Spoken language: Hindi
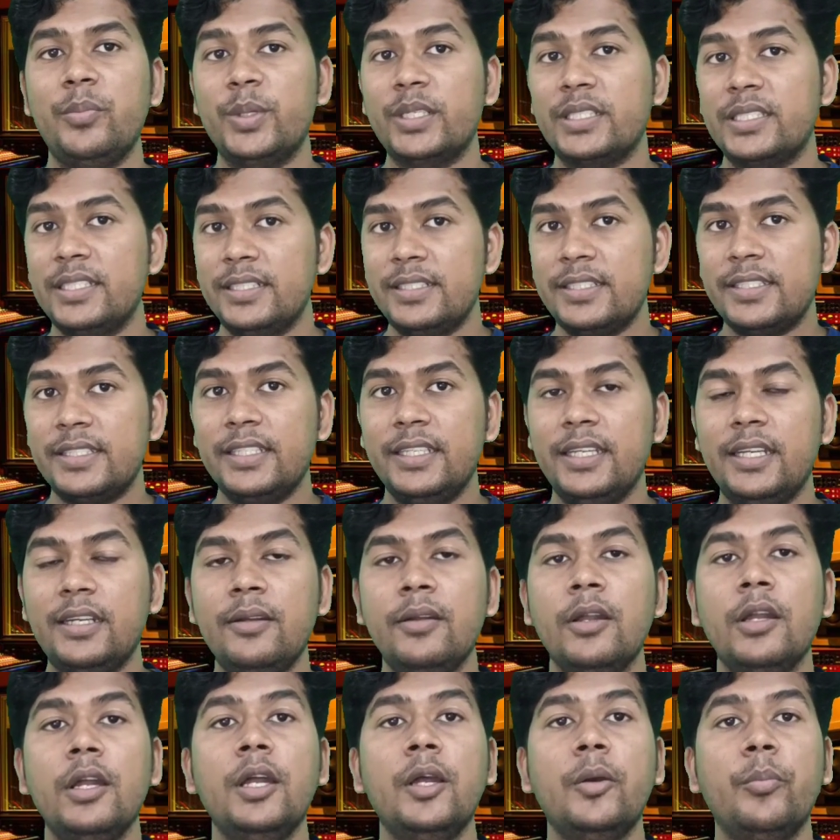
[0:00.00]
परसेंट शेयर
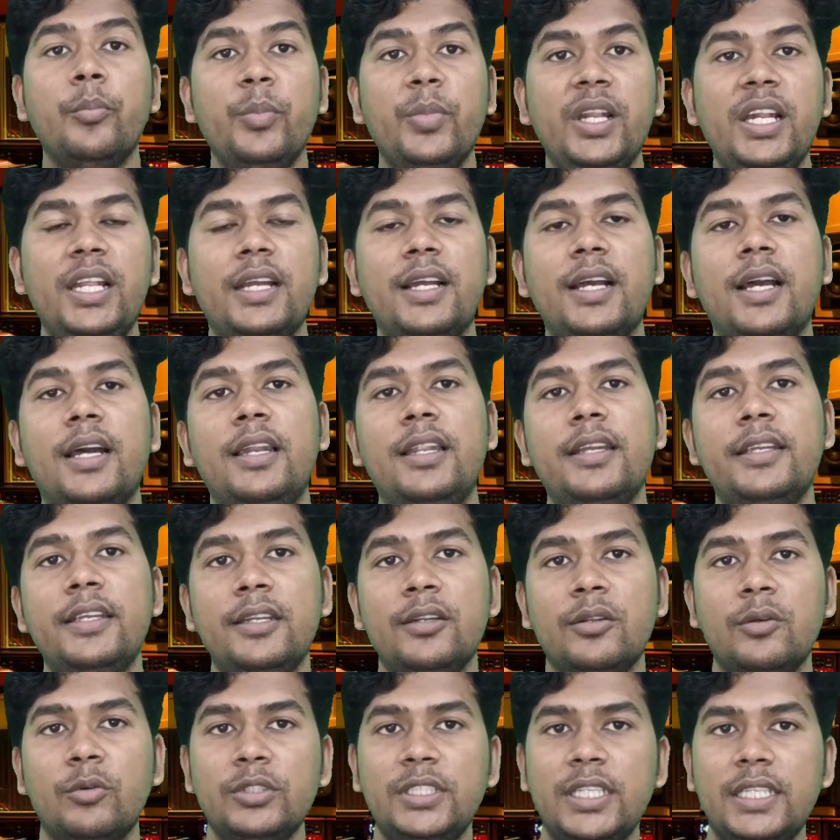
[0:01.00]
मिलेगा
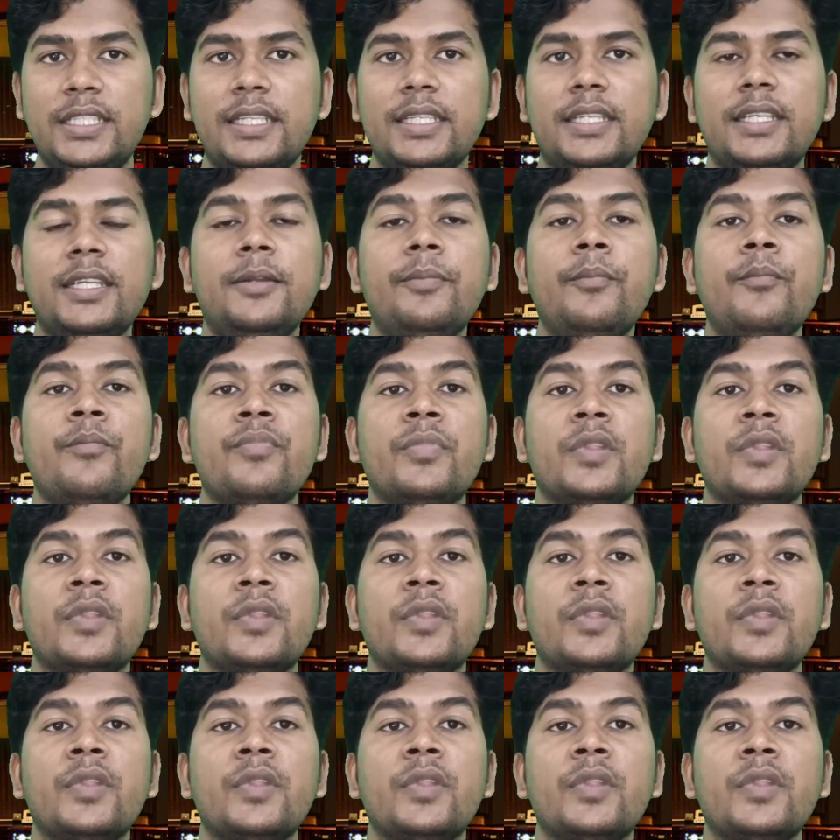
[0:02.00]
लेकिन जैसे कि